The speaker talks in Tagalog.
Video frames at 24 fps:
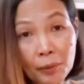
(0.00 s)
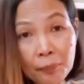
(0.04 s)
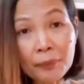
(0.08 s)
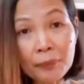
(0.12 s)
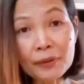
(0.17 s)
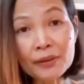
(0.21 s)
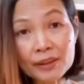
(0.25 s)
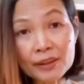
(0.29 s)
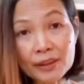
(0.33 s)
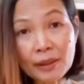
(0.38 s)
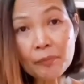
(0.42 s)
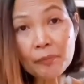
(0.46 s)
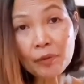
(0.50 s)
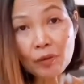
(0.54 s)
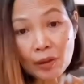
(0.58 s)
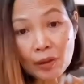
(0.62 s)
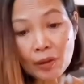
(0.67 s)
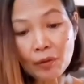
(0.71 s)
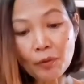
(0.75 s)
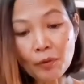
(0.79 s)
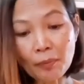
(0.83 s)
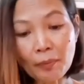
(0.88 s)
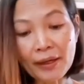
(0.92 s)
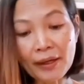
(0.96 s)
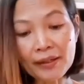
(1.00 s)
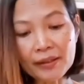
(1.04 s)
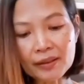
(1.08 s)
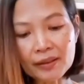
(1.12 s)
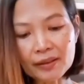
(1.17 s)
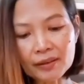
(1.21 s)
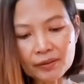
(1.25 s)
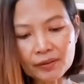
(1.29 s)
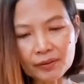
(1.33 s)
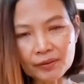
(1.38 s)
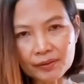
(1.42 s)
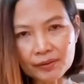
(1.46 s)
mo, first time ko lang
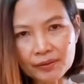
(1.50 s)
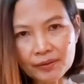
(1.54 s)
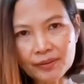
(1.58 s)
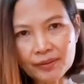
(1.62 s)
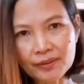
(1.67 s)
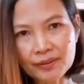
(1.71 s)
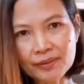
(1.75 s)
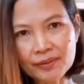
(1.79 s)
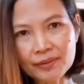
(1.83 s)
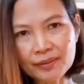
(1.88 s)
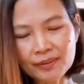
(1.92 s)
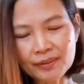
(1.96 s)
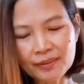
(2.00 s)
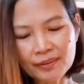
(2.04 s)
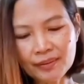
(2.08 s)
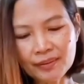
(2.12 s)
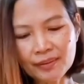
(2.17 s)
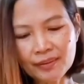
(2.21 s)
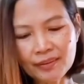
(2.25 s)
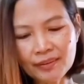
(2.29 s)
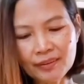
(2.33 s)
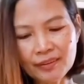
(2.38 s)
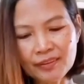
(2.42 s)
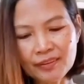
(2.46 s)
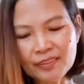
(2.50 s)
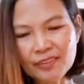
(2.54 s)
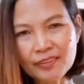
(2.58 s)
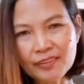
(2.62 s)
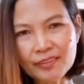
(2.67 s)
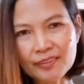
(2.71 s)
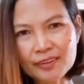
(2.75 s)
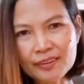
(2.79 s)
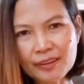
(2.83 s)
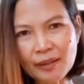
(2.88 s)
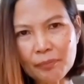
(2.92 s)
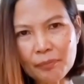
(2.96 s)
kumain ito.
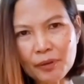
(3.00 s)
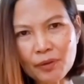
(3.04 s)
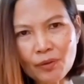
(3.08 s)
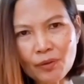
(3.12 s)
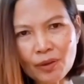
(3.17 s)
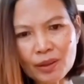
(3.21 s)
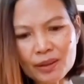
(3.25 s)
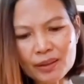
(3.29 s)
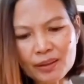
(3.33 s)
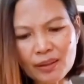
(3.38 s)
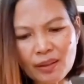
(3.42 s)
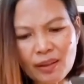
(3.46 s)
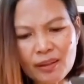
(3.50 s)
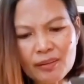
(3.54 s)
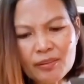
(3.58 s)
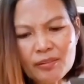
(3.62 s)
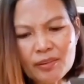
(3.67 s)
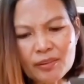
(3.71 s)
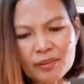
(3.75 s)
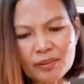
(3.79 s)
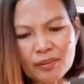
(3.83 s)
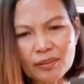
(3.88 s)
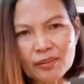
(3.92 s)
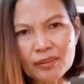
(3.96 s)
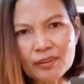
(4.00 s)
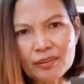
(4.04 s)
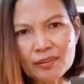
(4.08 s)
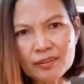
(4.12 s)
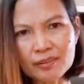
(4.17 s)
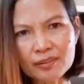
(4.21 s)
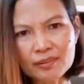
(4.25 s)
Sabi ko kasi, ano to?